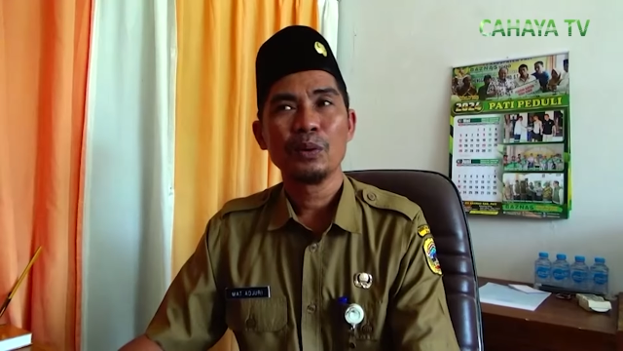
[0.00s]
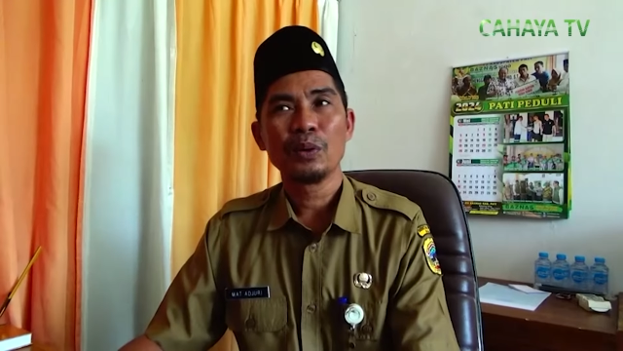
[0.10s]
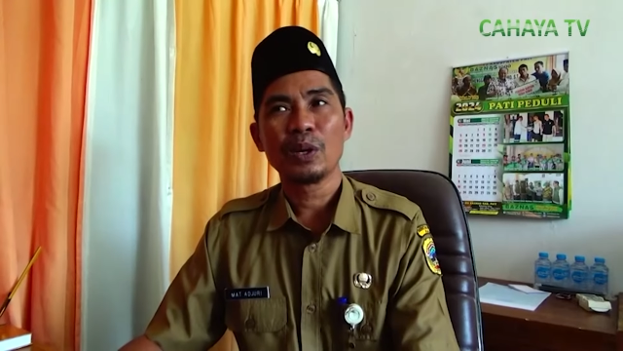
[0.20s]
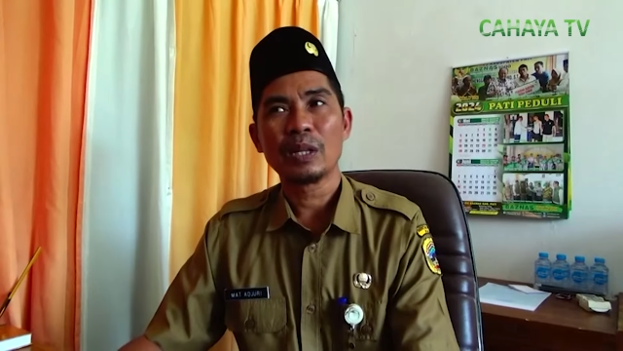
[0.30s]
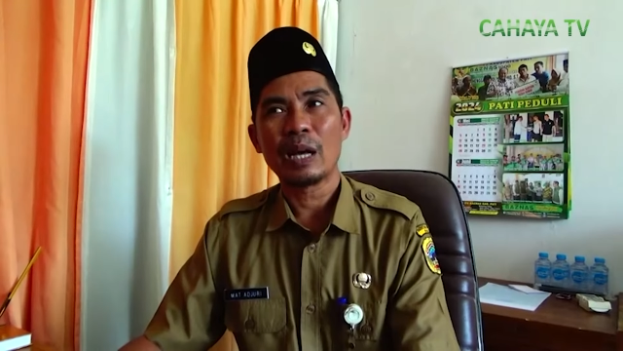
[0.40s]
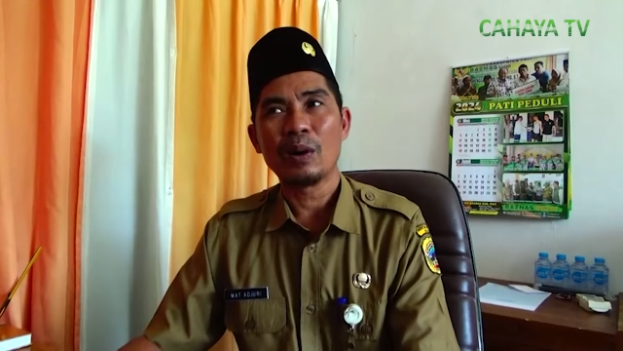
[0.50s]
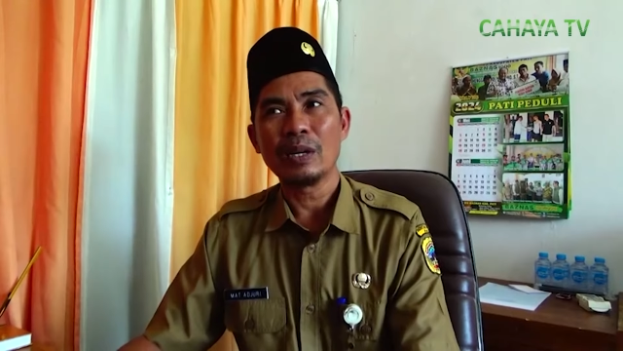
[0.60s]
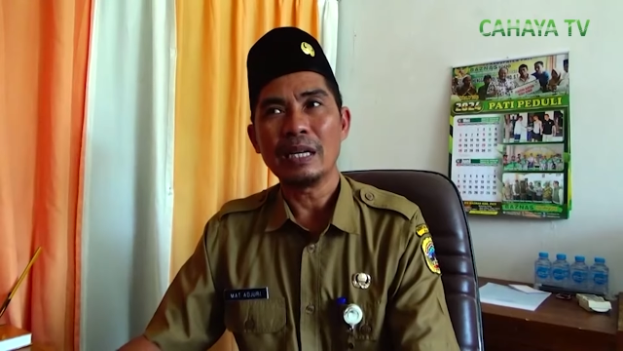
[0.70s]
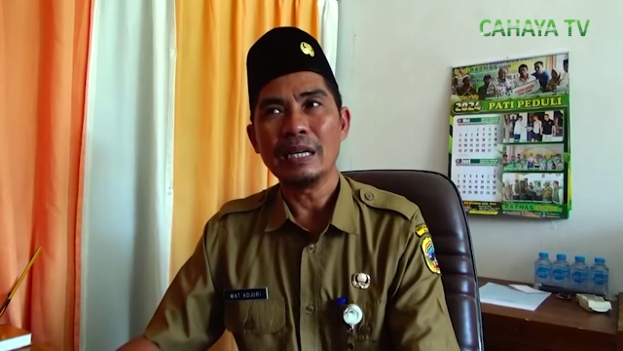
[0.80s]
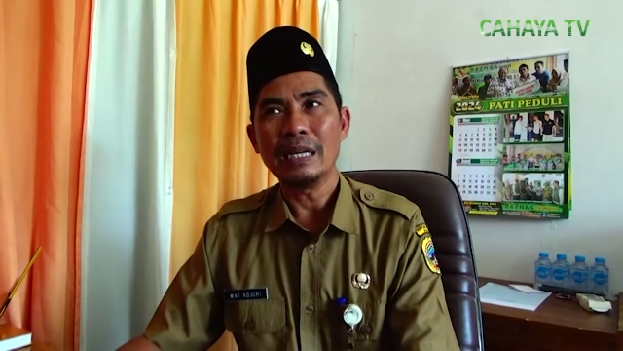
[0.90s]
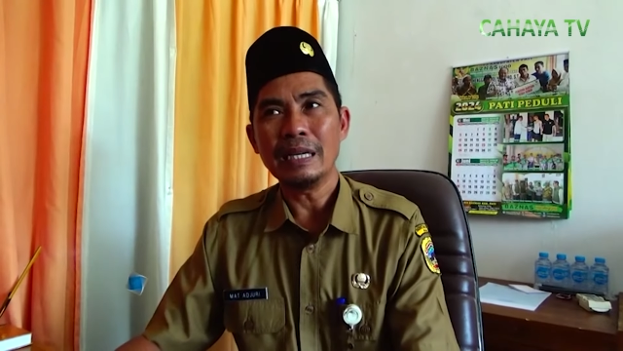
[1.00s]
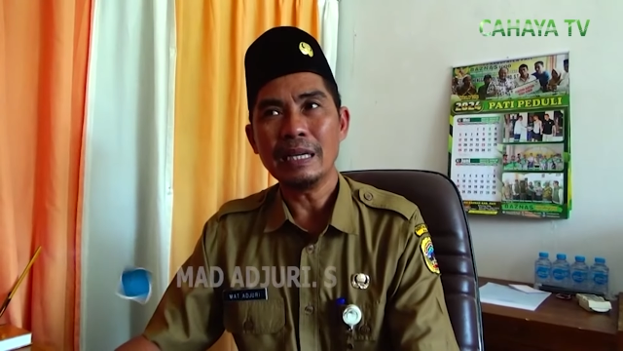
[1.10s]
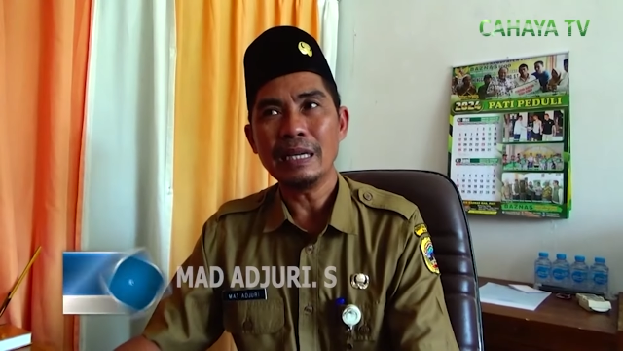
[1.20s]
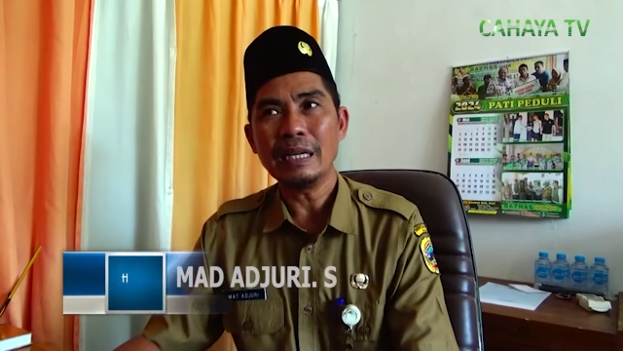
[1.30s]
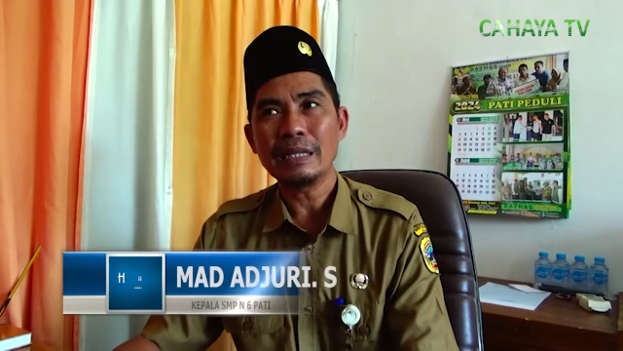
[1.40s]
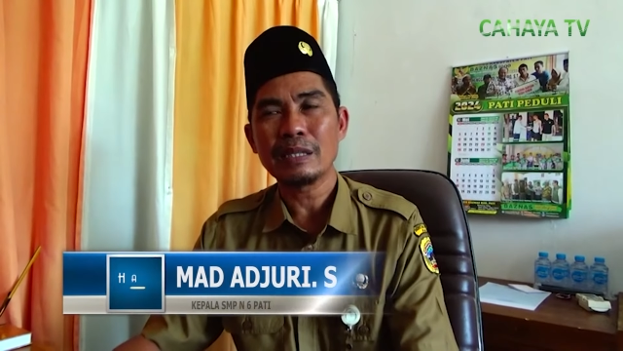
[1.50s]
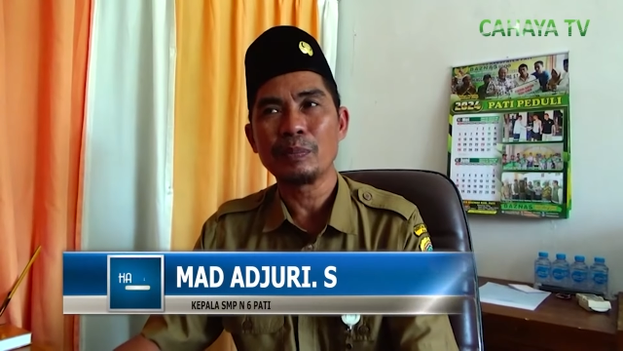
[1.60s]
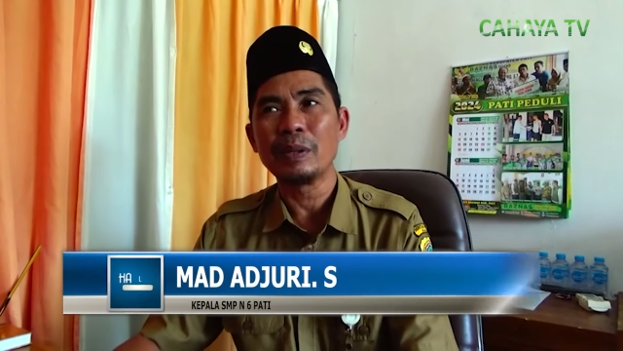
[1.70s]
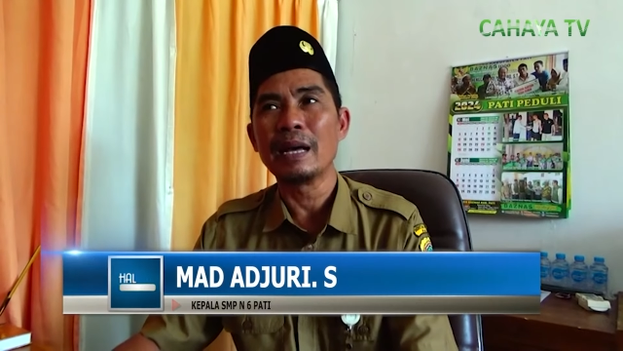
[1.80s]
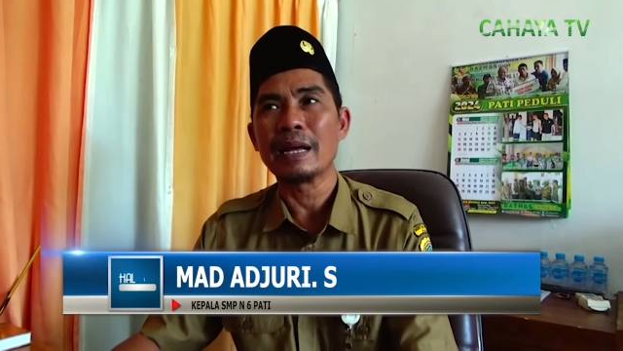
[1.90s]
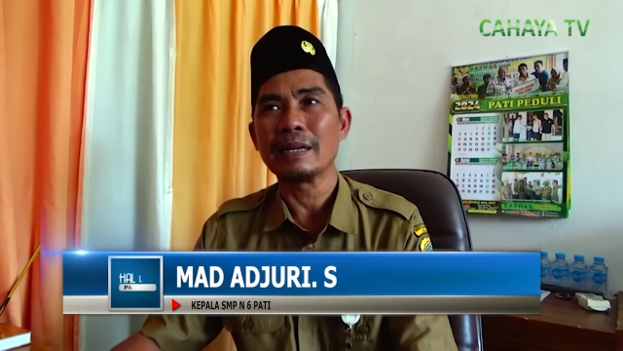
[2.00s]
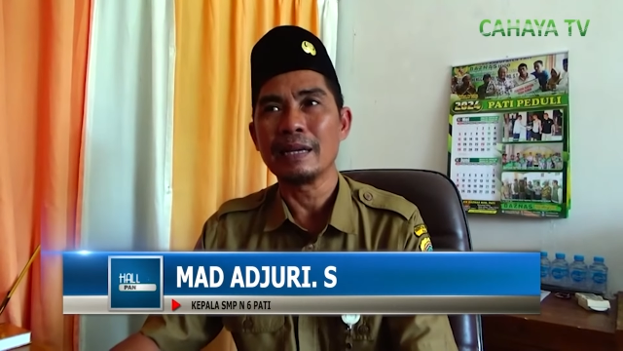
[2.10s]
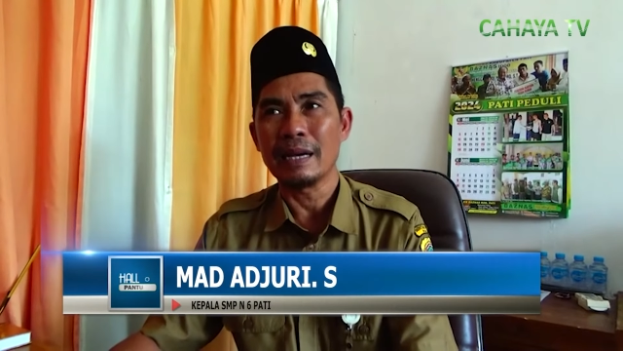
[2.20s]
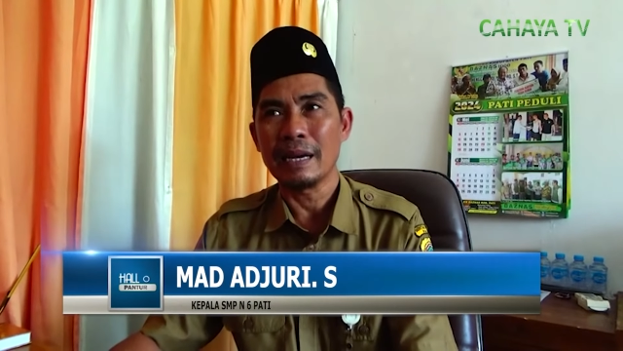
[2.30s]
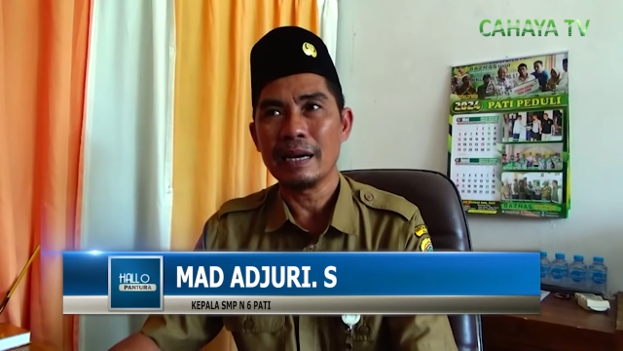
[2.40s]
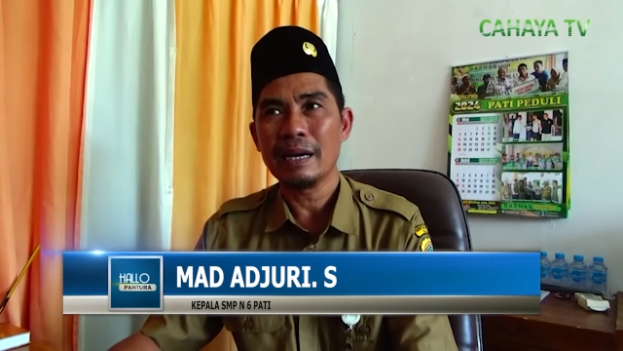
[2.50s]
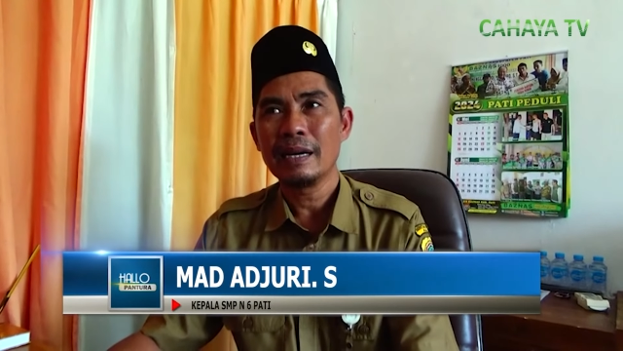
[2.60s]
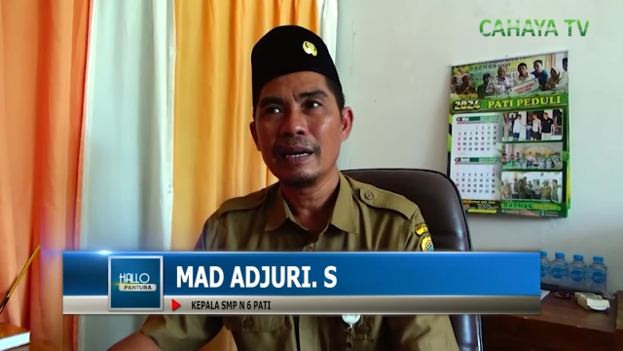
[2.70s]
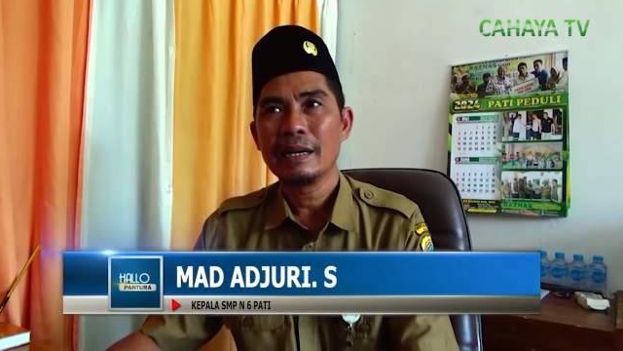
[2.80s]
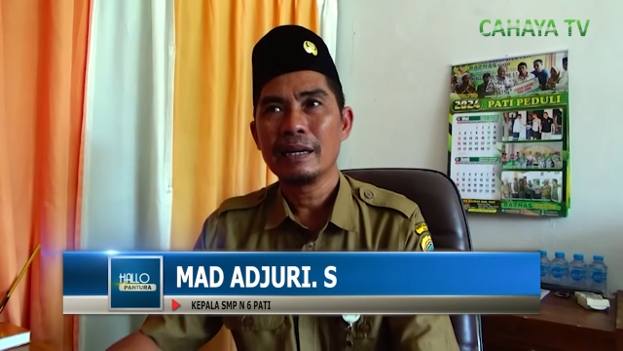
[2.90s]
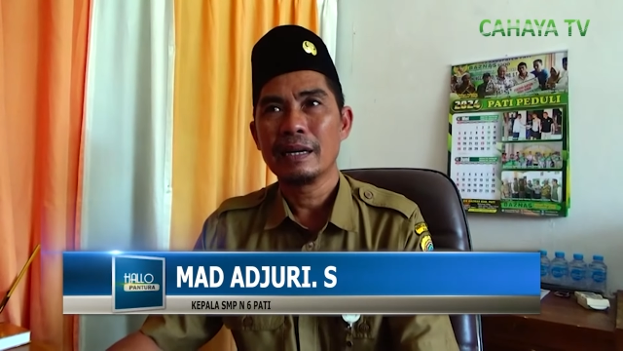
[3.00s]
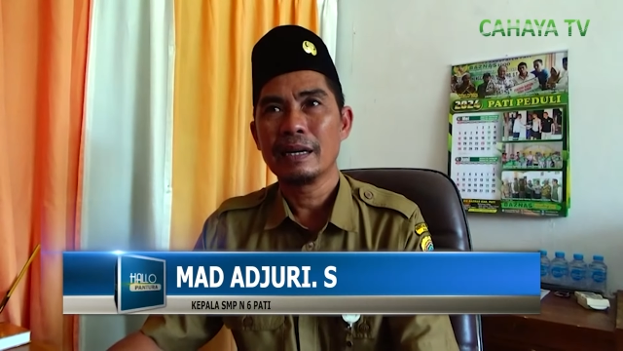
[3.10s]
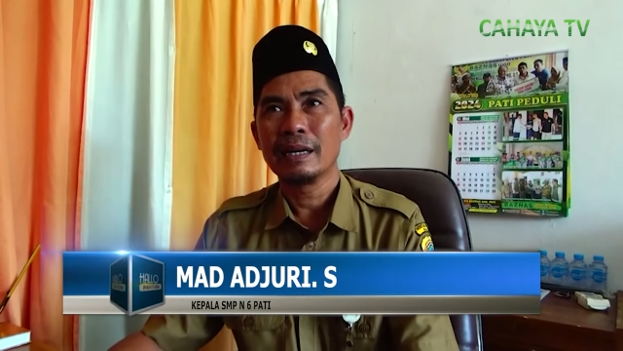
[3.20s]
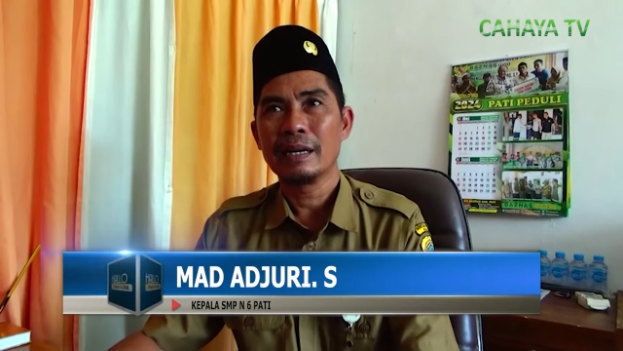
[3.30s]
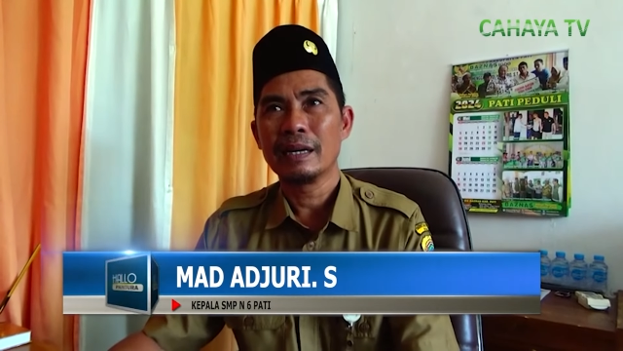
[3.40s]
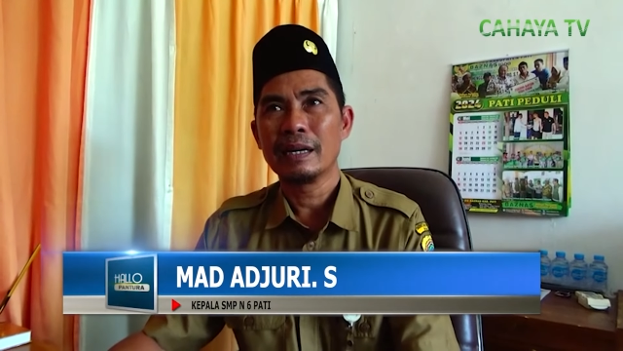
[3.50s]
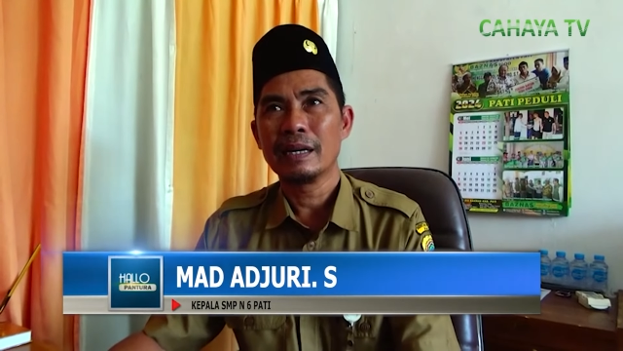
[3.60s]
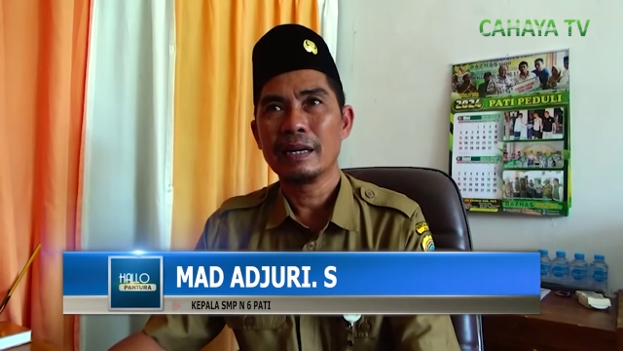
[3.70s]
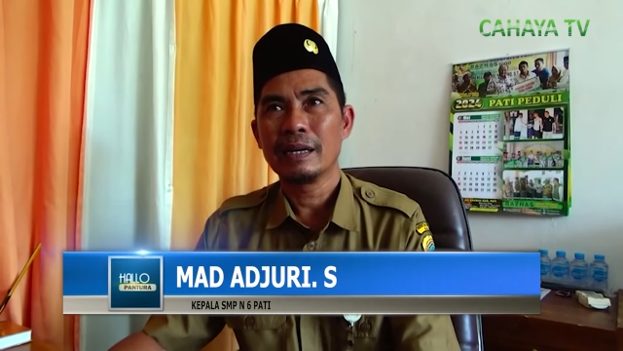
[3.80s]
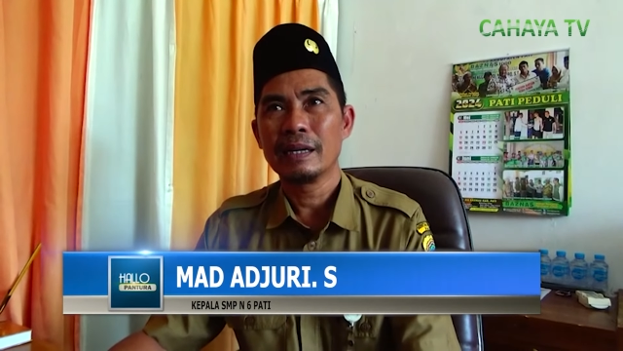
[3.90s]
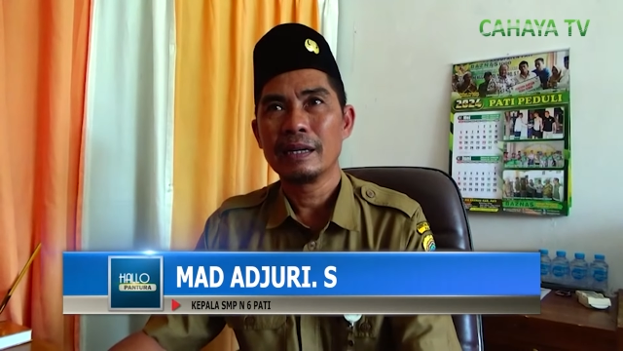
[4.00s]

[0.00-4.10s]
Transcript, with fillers: untuk tahun ini sebenarnya uh,